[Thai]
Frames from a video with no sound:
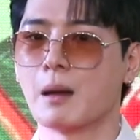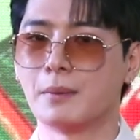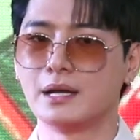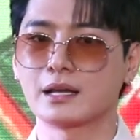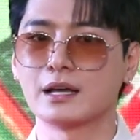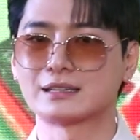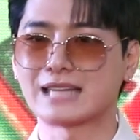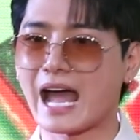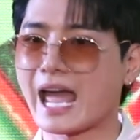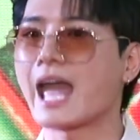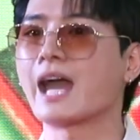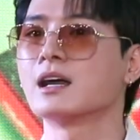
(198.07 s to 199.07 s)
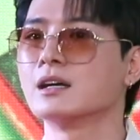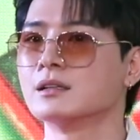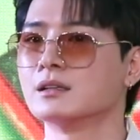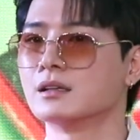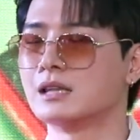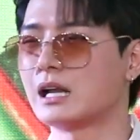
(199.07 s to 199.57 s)
มันเลยเกิดตาแห้งขึ้น
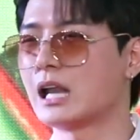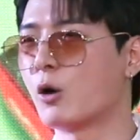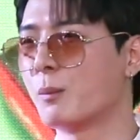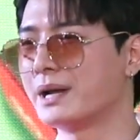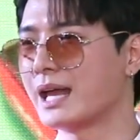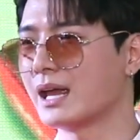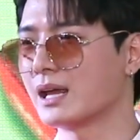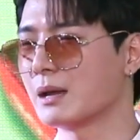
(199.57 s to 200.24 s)
แล้วเราไม่ได้